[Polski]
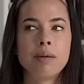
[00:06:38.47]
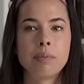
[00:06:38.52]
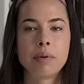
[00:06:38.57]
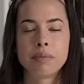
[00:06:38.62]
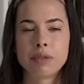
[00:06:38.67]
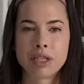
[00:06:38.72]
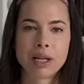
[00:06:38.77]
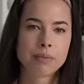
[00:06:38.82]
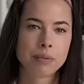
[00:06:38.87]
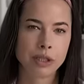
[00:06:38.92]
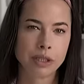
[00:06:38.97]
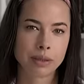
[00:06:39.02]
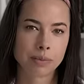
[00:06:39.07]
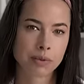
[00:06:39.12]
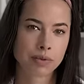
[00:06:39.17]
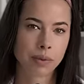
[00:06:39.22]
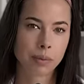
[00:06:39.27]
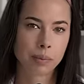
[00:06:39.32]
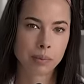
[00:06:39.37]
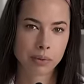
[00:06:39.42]
pomyślałam, że się
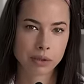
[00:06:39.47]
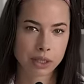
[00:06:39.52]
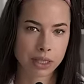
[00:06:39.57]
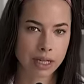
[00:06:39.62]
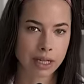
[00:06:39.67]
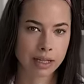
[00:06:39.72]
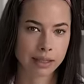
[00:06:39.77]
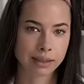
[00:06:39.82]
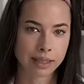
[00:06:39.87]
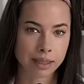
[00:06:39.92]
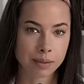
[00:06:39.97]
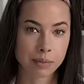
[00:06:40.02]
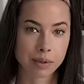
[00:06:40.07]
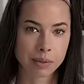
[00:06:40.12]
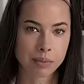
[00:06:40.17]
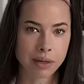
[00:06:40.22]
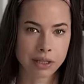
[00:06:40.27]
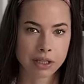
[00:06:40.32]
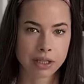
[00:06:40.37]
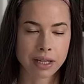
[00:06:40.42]
tym z Wami podzielę, takim
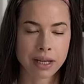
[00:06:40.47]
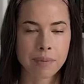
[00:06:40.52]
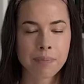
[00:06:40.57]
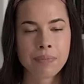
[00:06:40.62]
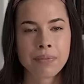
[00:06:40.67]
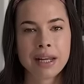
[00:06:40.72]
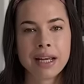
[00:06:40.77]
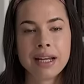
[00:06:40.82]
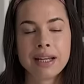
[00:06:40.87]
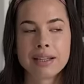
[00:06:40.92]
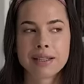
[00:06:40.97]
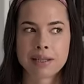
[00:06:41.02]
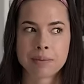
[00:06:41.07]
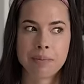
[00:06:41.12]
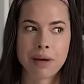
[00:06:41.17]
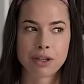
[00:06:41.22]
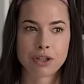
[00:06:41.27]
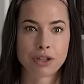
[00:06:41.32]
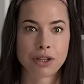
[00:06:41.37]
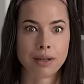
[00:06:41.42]
smaczkiem.
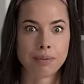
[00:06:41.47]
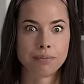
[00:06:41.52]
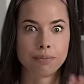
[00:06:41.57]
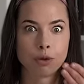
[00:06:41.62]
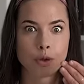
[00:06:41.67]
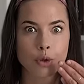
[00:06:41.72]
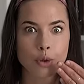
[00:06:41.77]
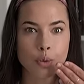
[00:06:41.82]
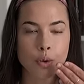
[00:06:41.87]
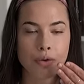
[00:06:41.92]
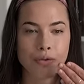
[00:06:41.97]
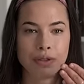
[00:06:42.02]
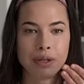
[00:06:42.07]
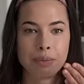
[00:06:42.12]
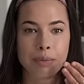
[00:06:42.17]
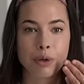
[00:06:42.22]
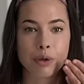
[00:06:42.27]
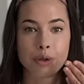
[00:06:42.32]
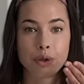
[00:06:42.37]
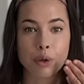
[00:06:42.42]
Smaczkiem, dosłownie,
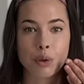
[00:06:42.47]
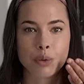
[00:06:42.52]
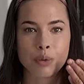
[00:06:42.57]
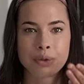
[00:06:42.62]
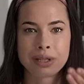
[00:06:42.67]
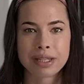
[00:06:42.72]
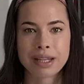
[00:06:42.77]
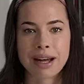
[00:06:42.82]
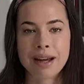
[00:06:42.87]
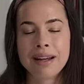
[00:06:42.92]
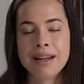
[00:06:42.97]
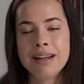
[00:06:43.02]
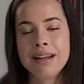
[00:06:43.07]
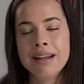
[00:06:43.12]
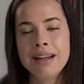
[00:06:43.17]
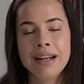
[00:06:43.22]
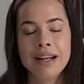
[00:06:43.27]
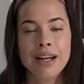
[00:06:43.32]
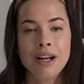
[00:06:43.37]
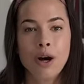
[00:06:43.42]
bo chodzi o usta.
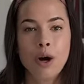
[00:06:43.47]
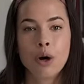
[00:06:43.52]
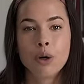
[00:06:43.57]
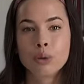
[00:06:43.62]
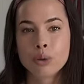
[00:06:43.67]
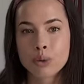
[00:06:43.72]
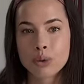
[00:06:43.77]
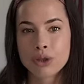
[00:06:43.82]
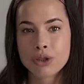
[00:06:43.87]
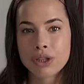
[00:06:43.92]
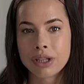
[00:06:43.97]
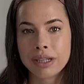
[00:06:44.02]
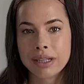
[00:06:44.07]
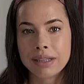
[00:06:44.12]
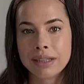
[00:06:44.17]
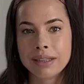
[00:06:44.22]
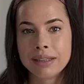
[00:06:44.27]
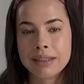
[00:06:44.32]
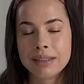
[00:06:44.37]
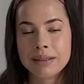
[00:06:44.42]
Otóż
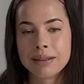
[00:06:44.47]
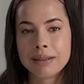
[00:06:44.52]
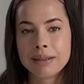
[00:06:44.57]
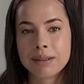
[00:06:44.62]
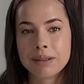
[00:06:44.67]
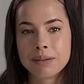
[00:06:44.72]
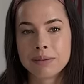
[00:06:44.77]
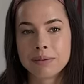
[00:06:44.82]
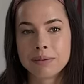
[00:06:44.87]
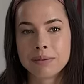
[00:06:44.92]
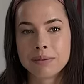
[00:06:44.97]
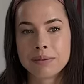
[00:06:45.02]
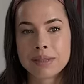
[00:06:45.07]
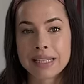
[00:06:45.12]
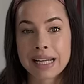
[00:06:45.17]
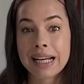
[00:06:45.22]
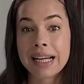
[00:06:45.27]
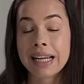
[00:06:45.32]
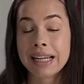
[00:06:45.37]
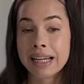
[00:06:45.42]
e,
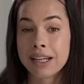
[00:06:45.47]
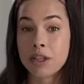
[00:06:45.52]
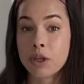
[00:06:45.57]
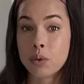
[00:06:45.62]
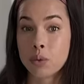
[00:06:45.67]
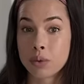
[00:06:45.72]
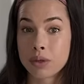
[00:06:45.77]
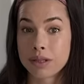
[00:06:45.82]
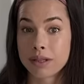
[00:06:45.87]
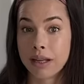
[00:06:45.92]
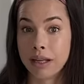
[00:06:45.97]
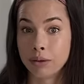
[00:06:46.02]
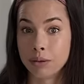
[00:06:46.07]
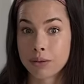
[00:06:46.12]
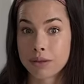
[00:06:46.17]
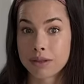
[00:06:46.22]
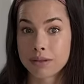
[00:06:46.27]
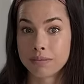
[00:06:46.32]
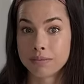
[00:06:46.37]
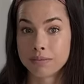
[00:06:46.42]
zaklejanie ust na
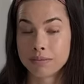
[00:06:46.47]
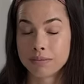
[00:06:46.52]
noc.